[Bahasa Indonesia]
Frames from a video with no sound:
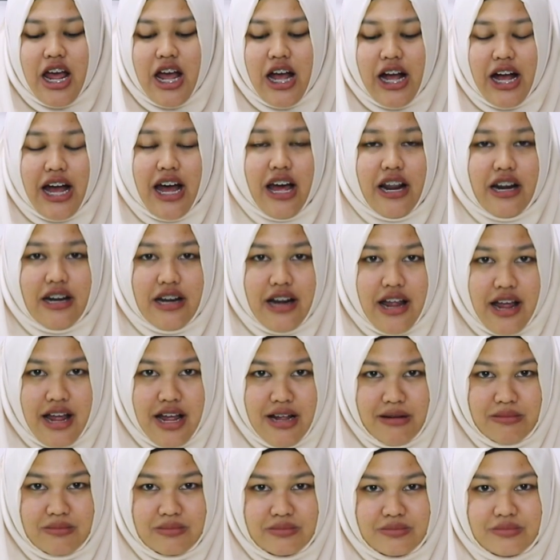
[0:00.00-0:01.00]

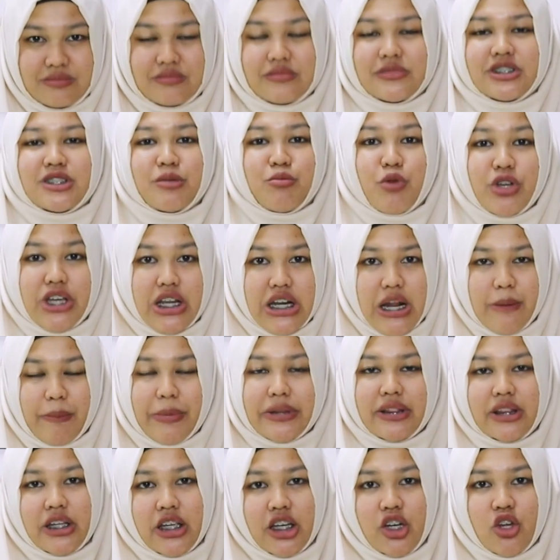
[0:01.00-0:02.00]
karena semuanya
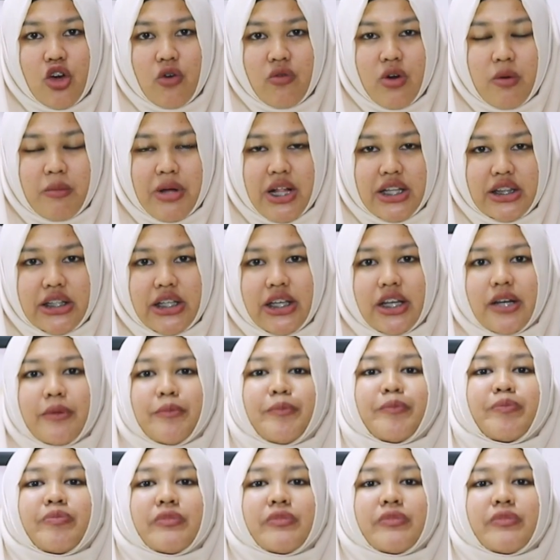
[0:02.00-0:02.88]
dapat nih di Oppo Maltin